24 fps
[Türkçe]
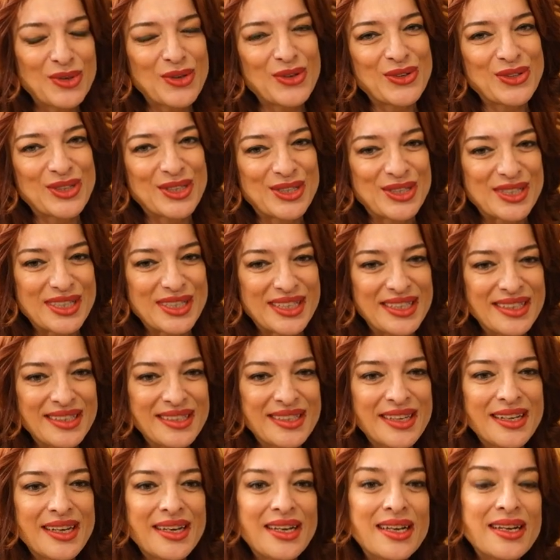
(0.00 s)
Dört
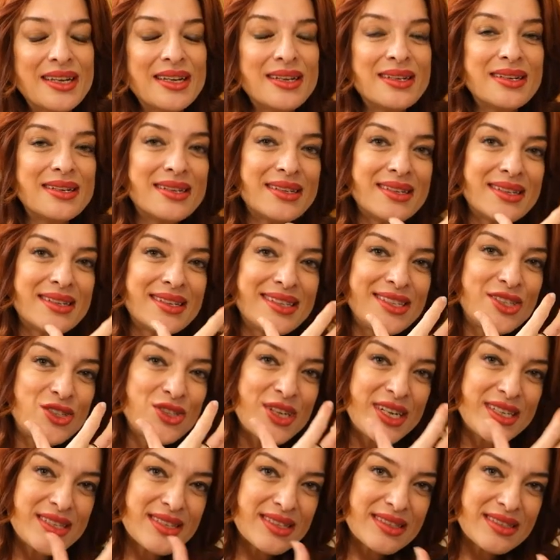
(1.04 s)
kişilik ee,
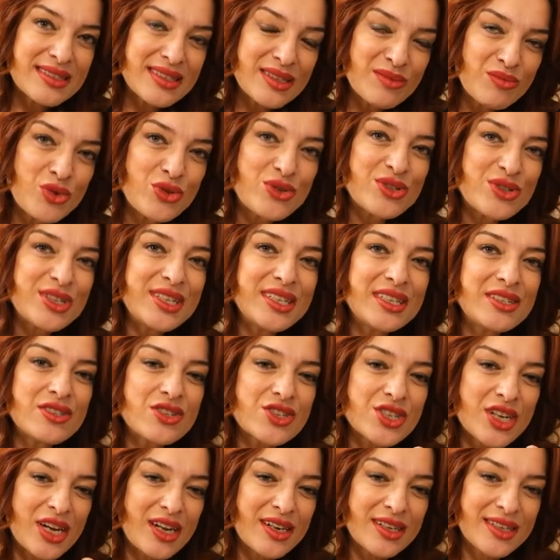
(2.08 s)
içerisinde müziğin,
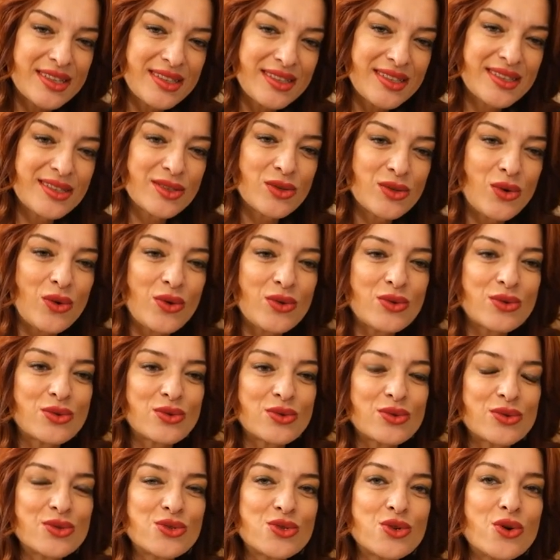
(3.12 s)
şarkıların
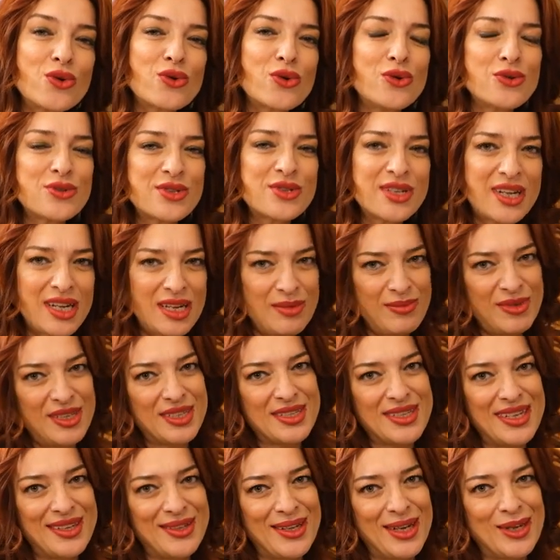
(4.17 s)
olduğu çok özel bir
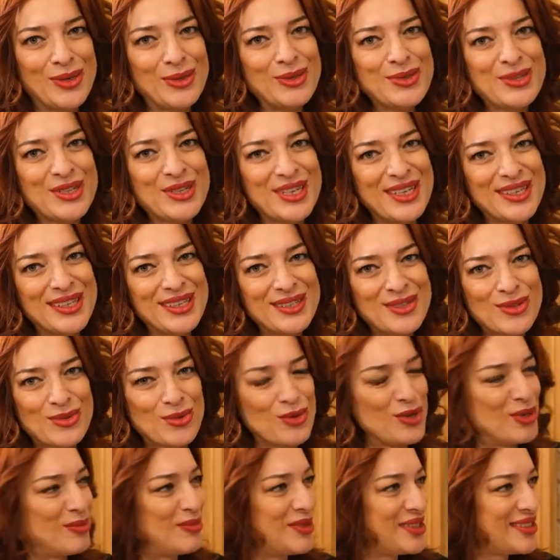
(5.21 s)
senaryo. Cengiz
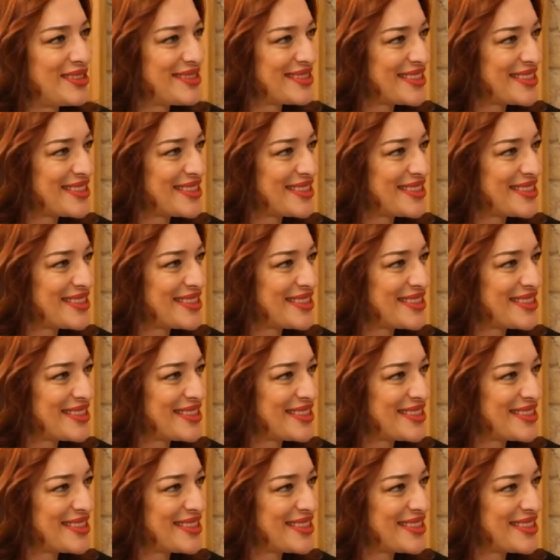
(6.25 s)
Toraman'ın